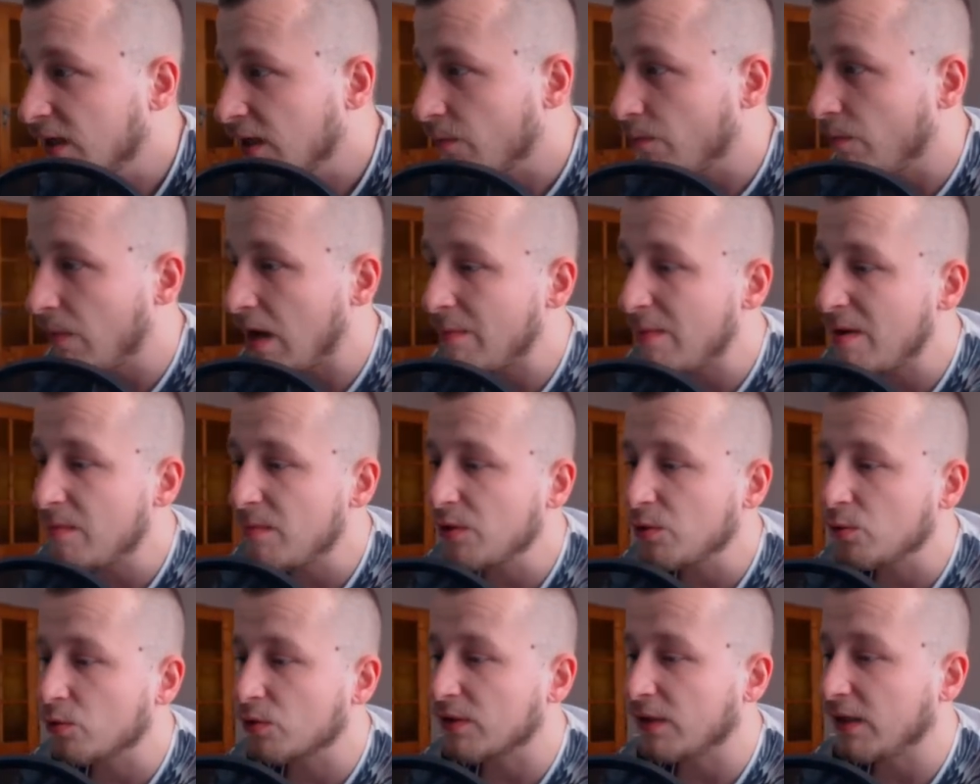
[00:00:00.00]
Mamy
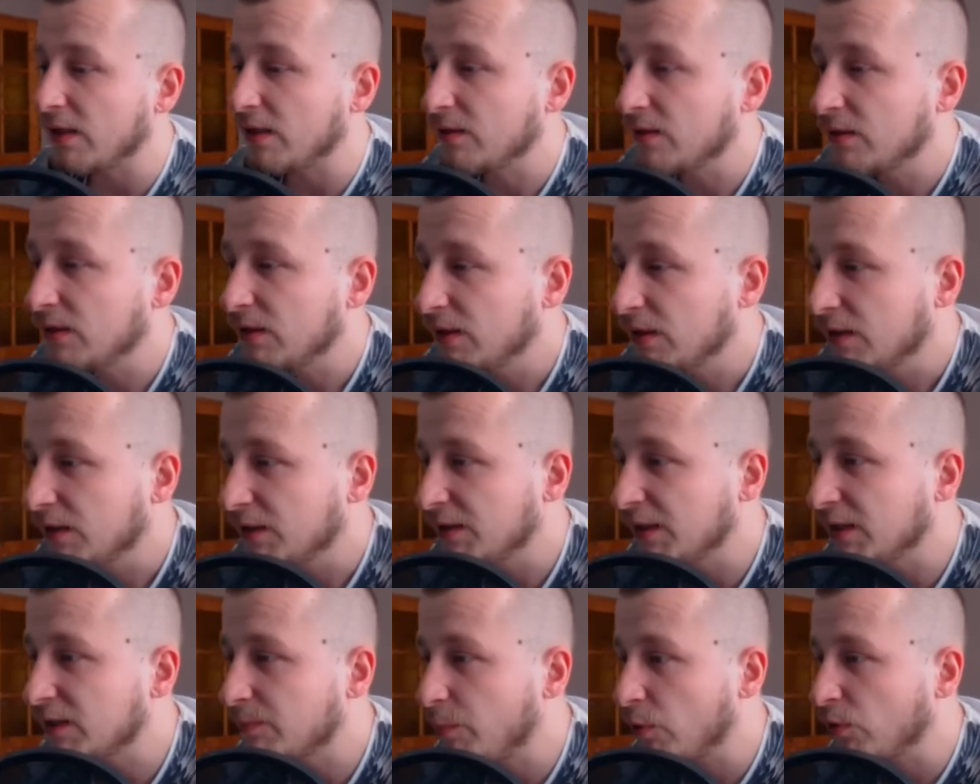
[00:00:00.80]
minutę.
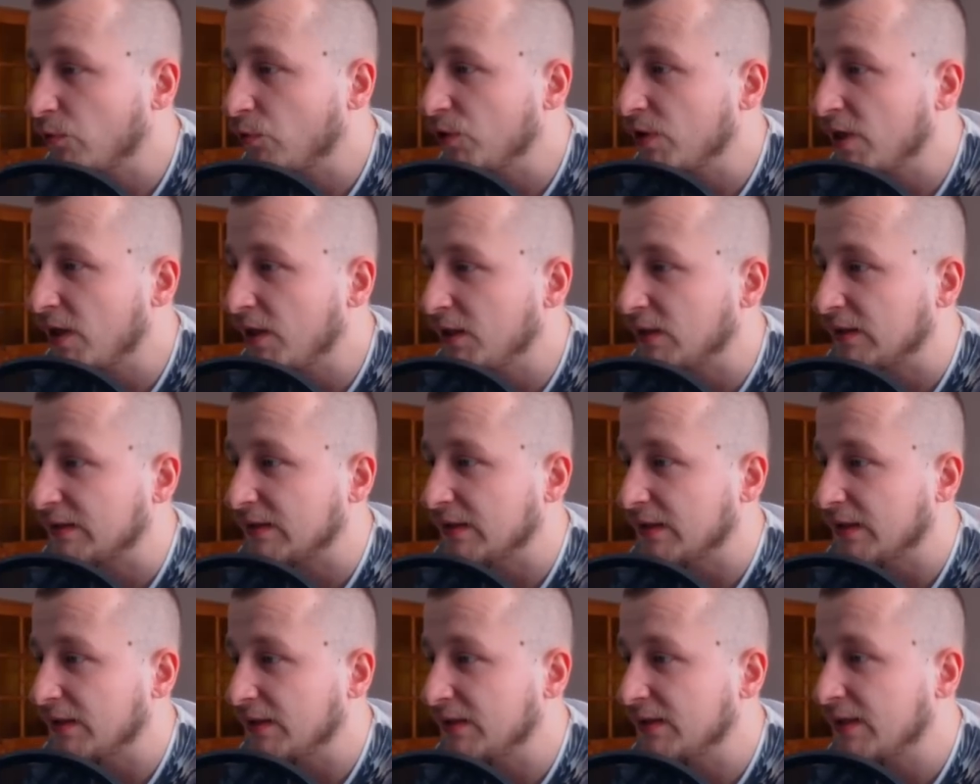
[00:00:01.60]
Jest podwójny
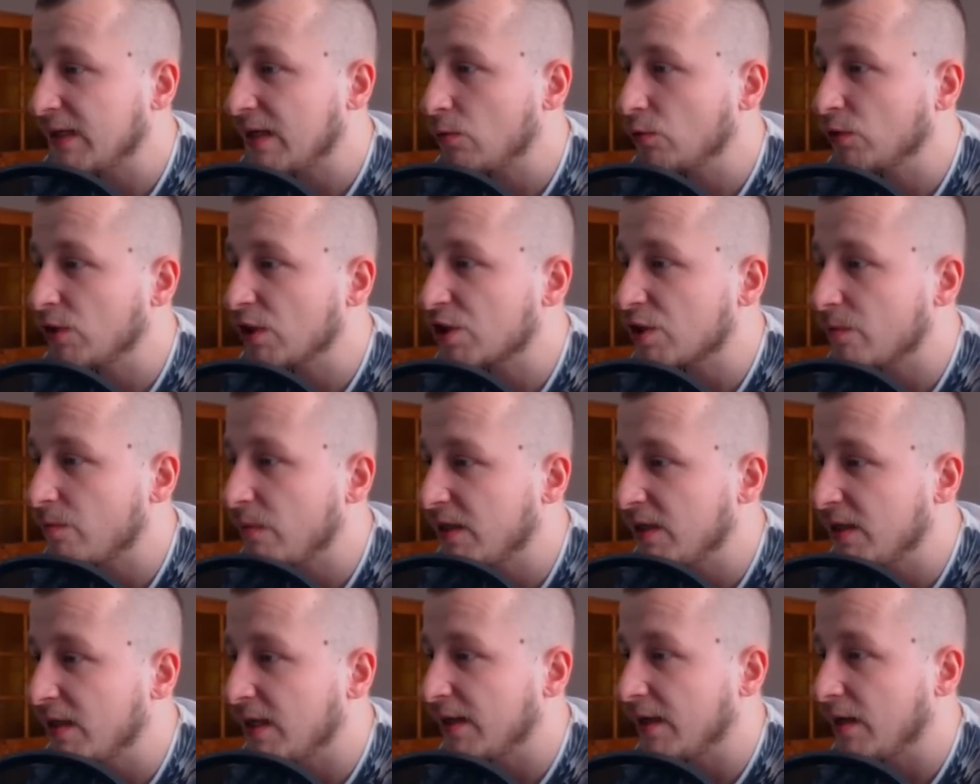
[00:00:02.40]
eliksir, ja uderzam
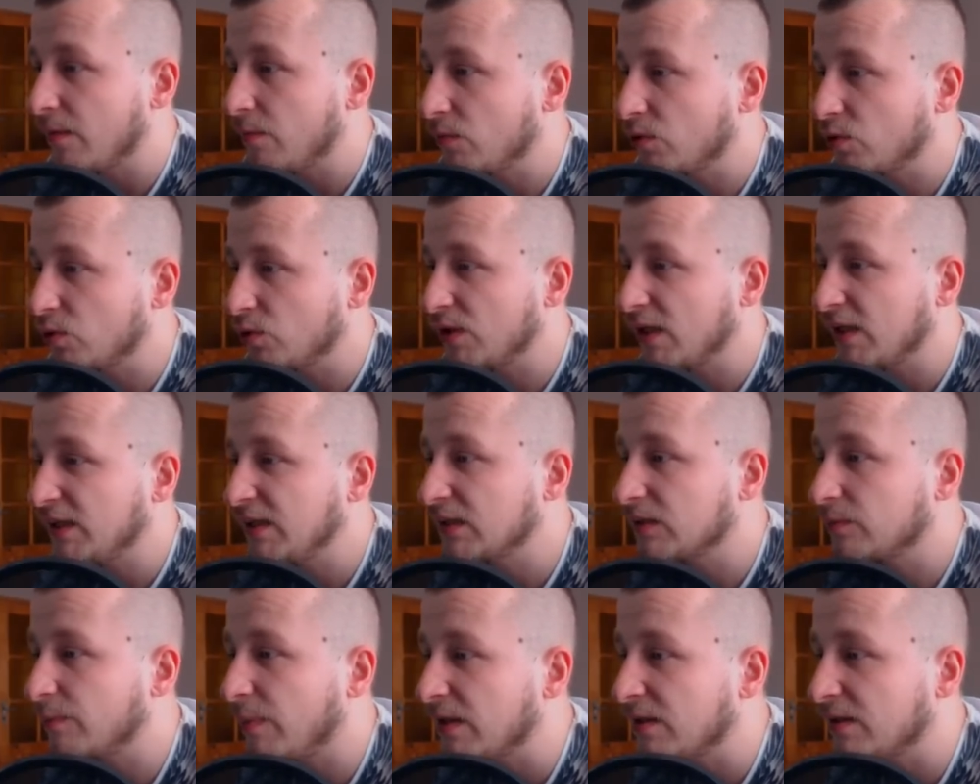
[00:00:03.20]
minerem. Tutaj
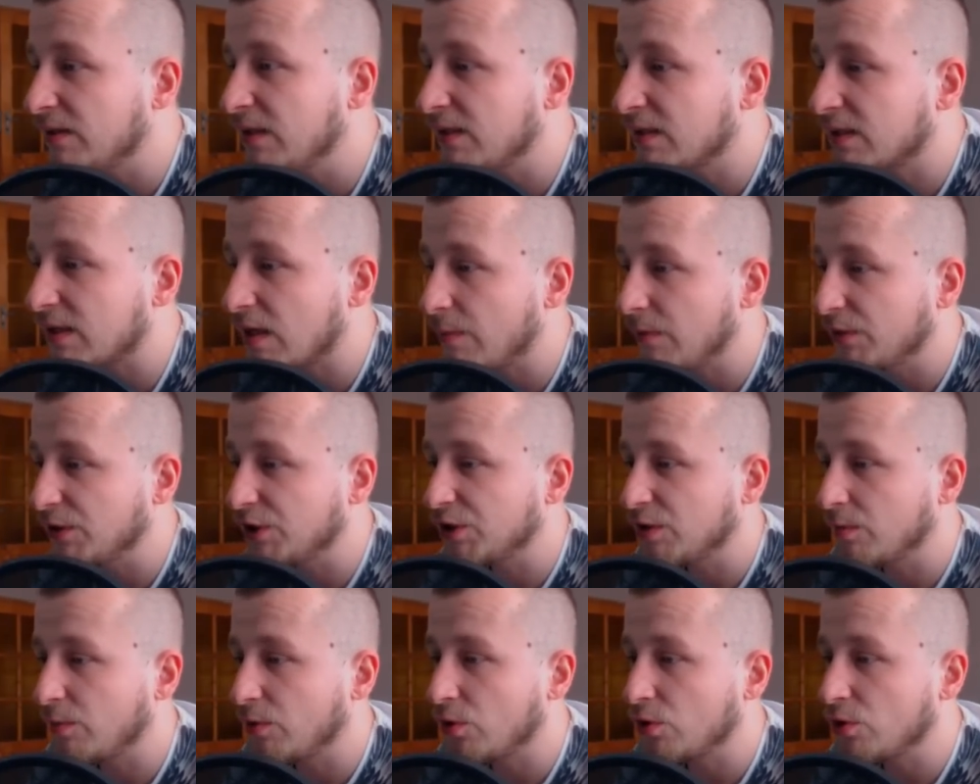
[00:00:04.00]
jest bandytka, będzie
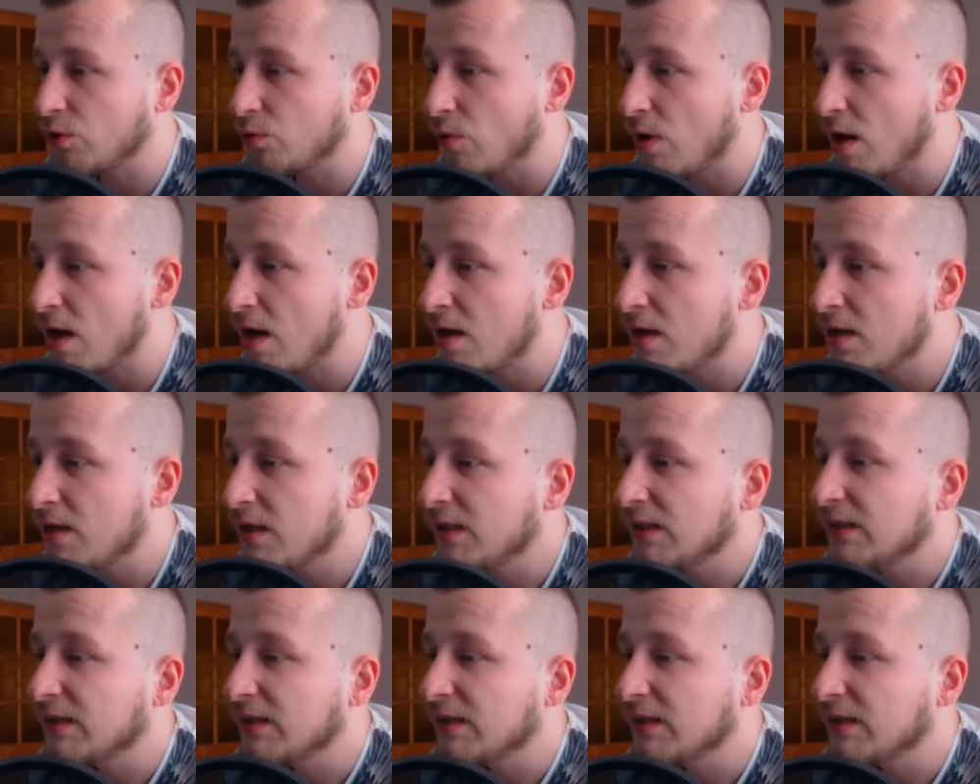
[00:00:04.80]
się broniła.